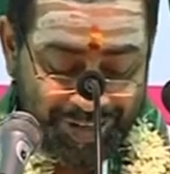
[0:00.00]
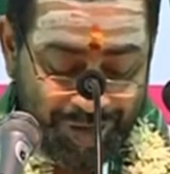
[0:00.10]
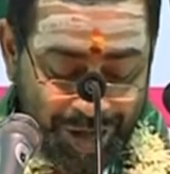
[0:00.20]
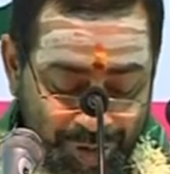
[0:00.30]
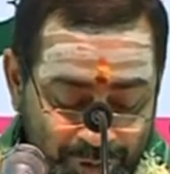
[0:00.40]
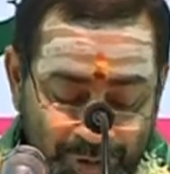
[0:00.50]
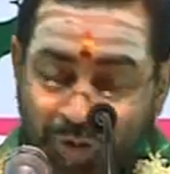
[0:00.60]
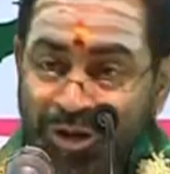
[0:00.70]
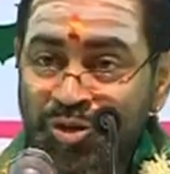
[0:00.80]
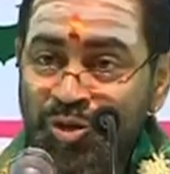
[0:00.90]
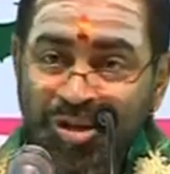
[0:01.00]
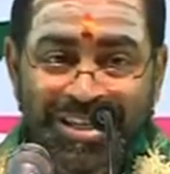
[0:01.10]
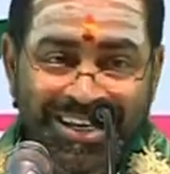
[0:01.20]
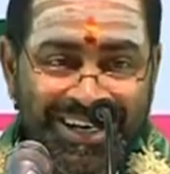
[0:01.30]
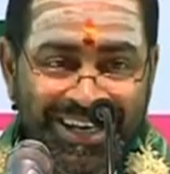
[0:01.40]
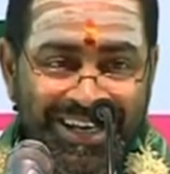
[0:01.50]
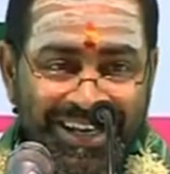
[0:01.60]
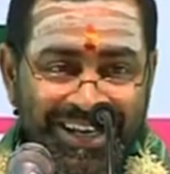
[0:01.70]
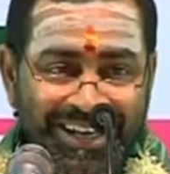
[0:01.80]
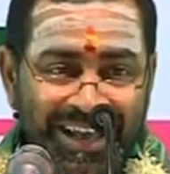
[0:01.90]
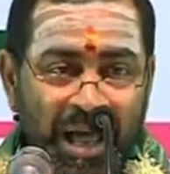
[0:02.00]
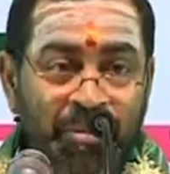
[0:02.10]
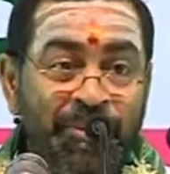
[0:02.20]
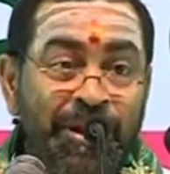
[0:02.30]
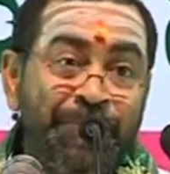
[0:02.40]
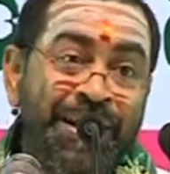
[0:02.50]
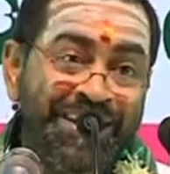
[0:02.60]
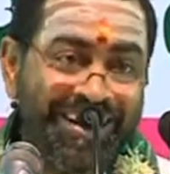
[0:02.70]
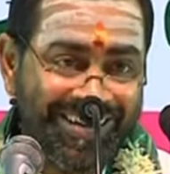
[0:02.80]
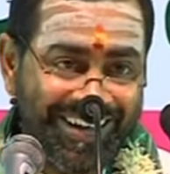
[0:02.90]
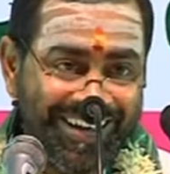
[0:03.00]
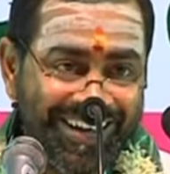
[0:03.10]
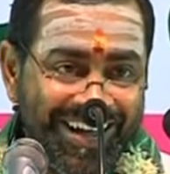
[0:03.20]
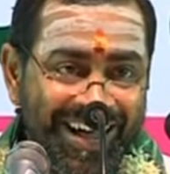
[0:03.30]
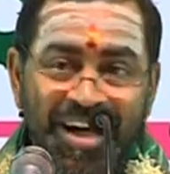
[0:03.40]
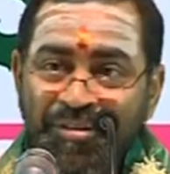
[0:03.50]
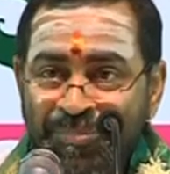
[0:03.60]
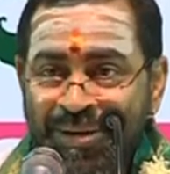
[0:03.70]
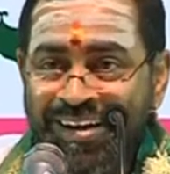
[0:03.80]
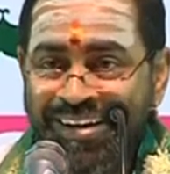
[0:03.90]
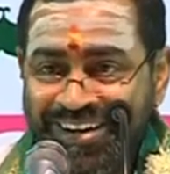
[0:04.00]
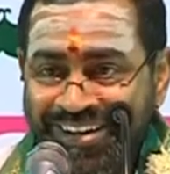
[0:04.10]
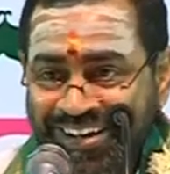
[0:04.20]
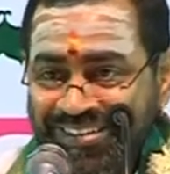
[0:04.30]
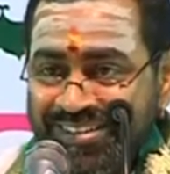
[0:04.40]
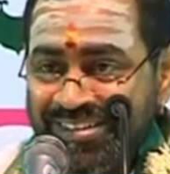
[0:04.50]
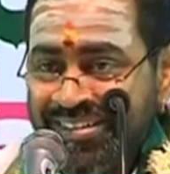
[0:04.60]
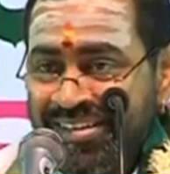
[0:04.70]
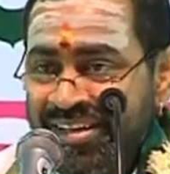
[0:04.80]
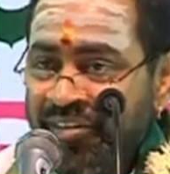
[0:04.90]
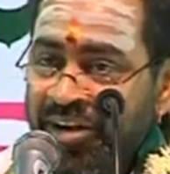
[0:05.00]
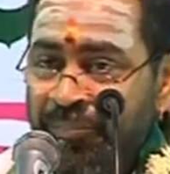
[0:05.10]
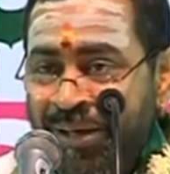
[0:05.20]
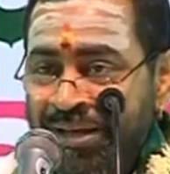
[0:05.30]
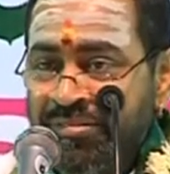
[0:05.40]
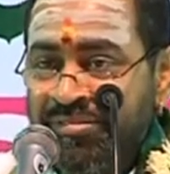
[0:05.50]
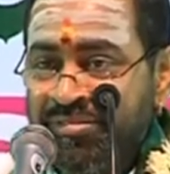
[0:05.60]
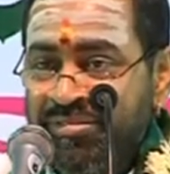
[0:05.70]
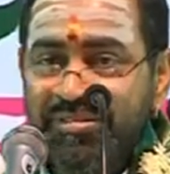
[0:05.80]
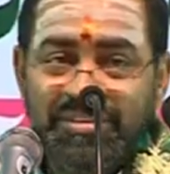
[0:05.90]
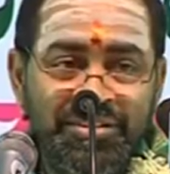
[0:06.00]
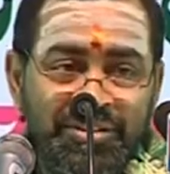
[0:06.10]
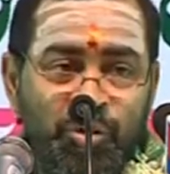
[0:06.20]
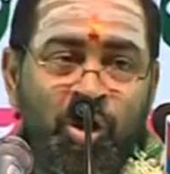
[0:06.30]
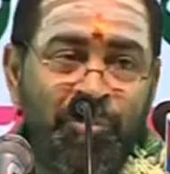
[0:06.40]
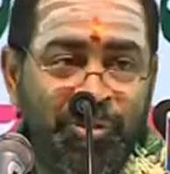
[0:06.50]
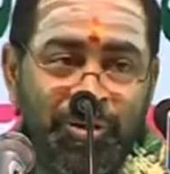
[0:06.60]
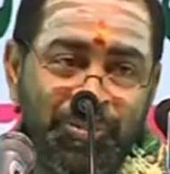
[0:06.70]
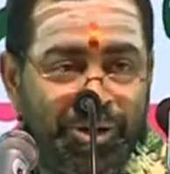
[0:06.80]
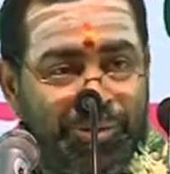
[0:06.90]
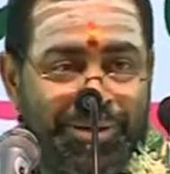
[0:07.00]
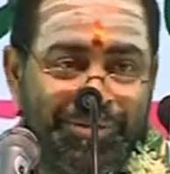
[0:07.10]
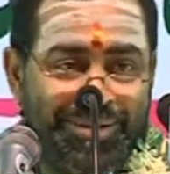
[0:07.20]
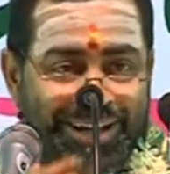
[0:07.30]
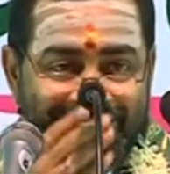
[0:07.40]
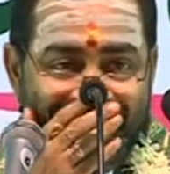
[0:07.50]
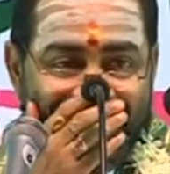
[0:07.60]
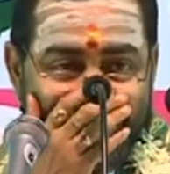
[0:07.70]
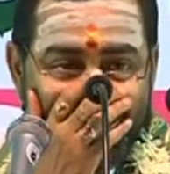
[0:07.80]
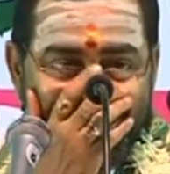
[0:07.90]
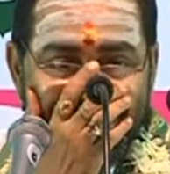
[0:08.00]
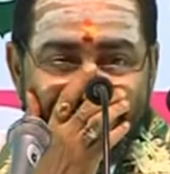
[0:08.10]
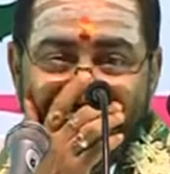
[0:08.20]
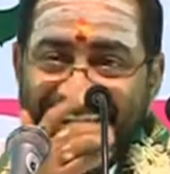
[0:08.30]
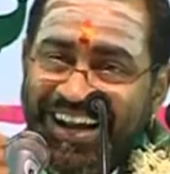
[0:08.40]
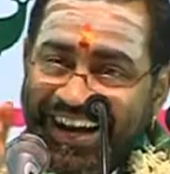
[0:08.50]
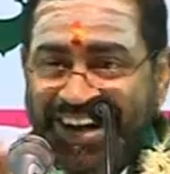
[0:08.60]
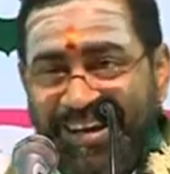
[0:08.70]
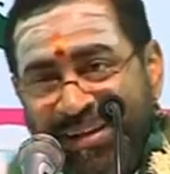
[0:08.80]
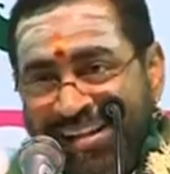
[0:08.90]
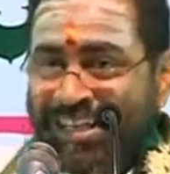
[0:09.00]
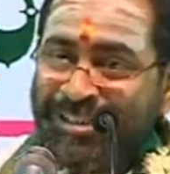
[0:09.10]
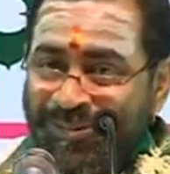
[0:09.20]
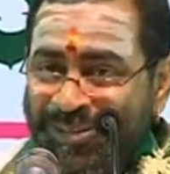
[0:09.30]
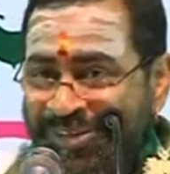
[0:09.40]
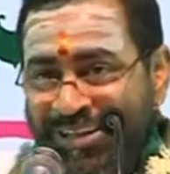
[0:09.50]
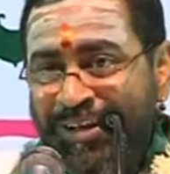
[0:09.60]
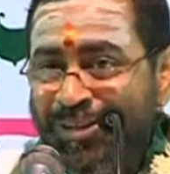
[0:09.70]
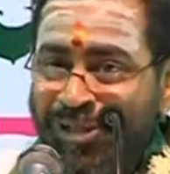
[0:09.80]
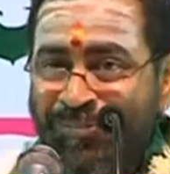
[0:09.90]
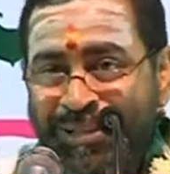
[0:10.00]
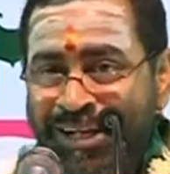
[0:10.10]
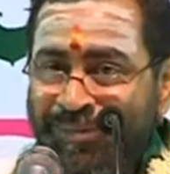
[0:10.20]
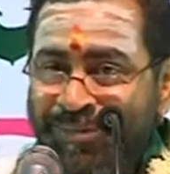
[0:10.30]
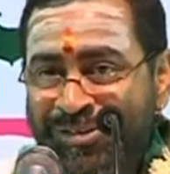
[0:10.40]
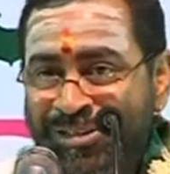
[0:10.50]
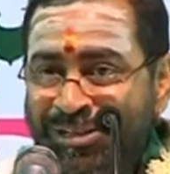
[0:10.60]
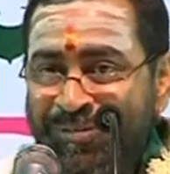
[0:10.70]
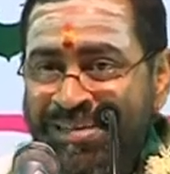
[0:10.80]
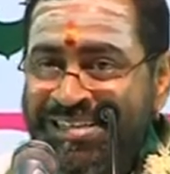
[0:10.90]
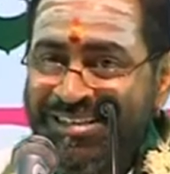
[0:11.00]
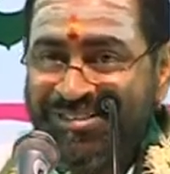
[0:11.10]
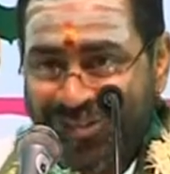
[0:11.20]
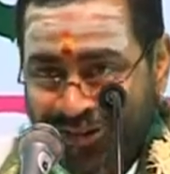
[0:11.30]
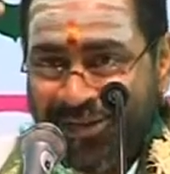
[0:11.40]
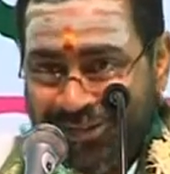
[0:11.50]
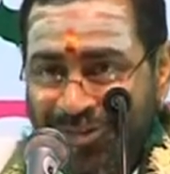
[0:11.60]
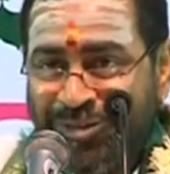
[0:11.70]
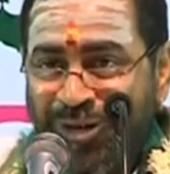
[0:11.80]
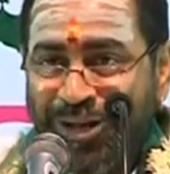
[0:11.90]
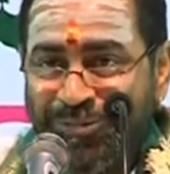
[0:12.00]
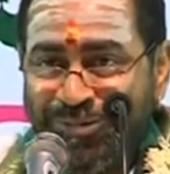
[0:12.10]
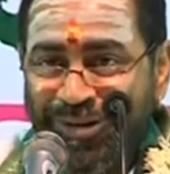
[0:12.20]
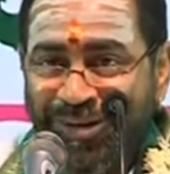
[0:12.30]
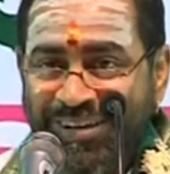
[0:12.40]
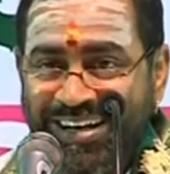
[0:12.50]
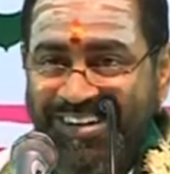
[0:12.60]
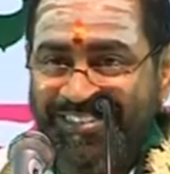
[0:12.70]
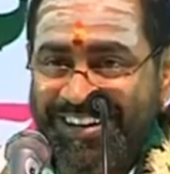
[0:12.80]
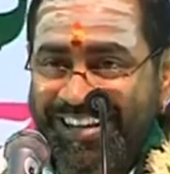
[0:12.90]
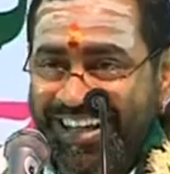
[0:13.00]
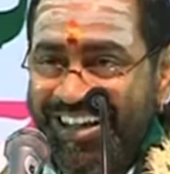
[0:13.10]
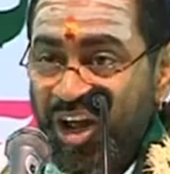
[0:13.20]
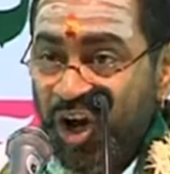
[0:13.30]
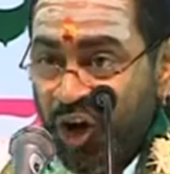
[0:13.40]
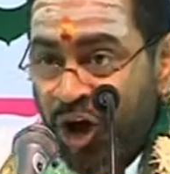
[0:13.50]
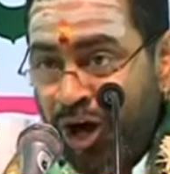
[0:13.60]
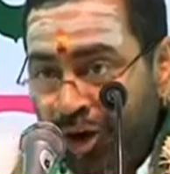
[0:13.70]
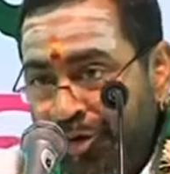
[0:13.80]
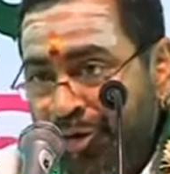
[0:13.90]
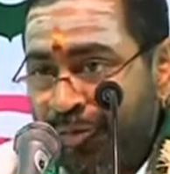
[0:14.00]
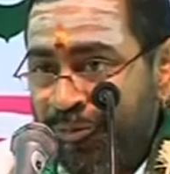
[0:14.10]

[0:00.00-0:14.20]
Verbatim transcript: కాలుడి యొక్క సోదరిని ఆమె పేరు భయాట ఆవిని పెళ్ళాడేట ఎవరైనా భయం కోపం అని పేర్లు పెట్టుకుంటారండి ఇక్కడే మనకు తెలిసిపోతుంది ఇదేదో అద్భుతంగా మనిషి ఏదో మెసేజ్ ఇస్తున్నాడు మనం తెలుసుకోలేకపోతున్నాం అనేటువంటిది కాలుడి